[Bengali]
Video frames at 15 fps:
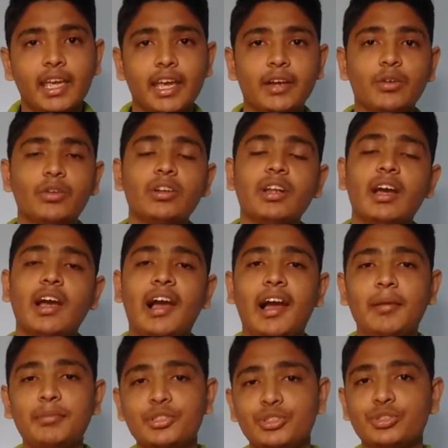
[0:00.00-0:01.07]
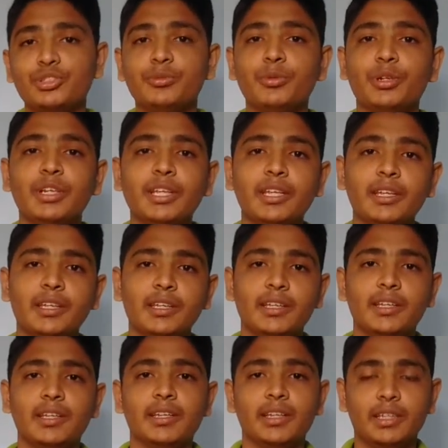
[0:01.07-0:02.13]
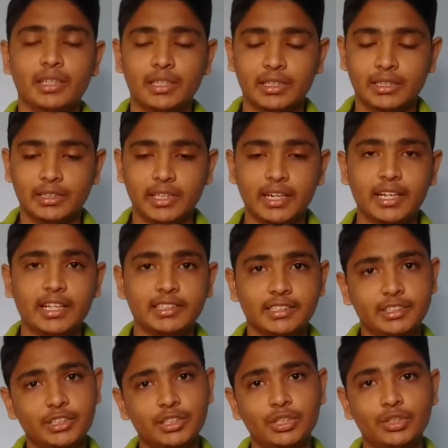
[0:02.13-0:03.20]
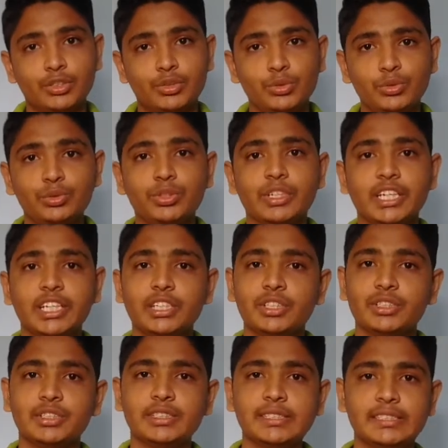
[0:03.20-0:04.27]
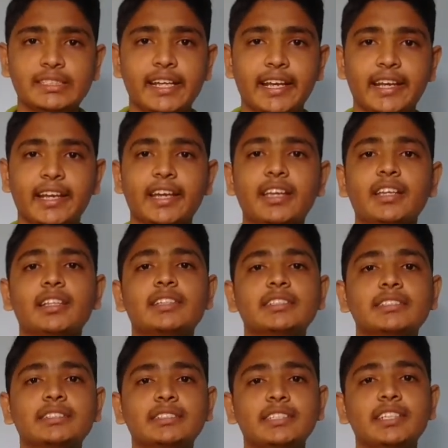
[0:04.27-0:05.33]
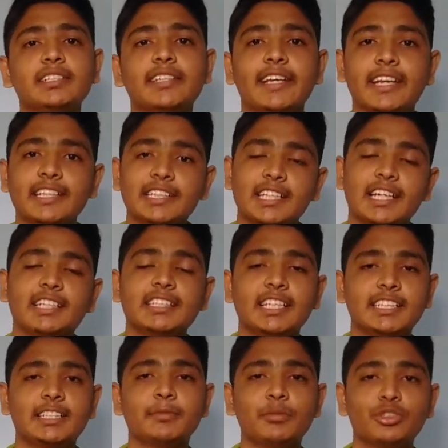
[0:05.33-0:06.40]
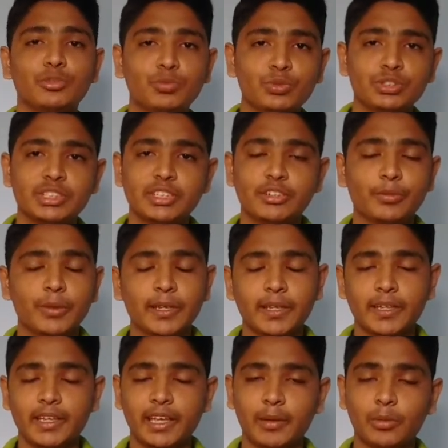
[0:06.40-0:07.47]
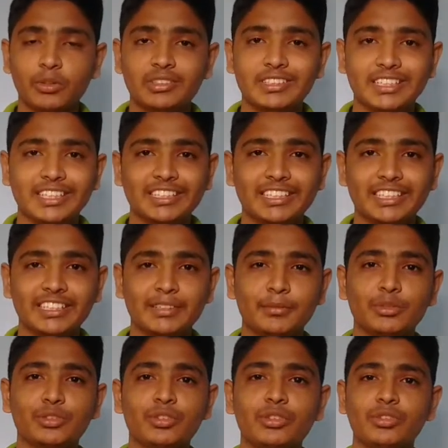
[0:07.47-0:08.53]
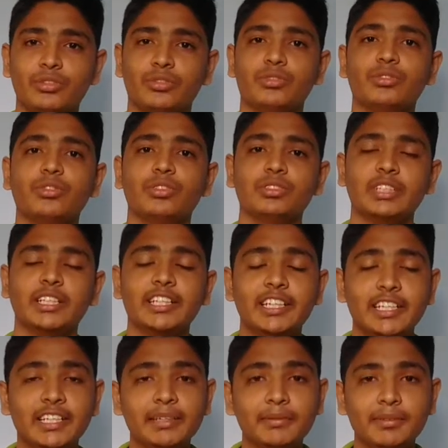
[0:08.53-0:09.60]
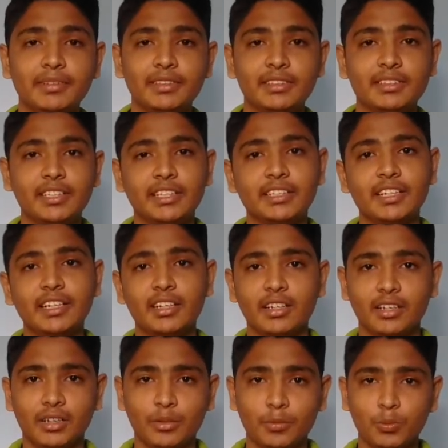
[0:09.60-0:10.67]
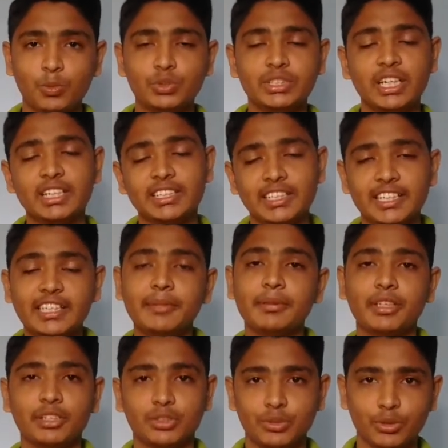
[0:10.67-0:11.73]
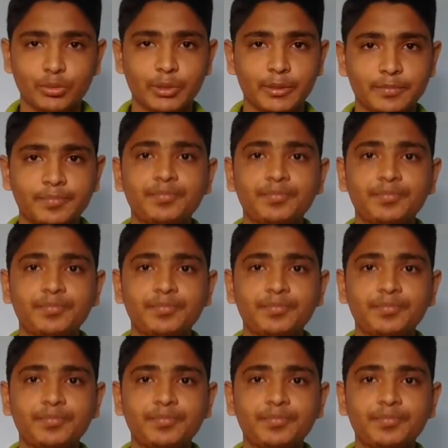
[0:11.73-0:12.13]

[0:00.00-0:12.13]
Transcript: এখন আমি যদি বলি তারা তাদের দুজনের জায়গায় স্থির থেকে তারা তাদের মতো পূজা করবে এবং তারা তাদের মতো তাদের তাদের পূজা তাদের ইবাদত করবে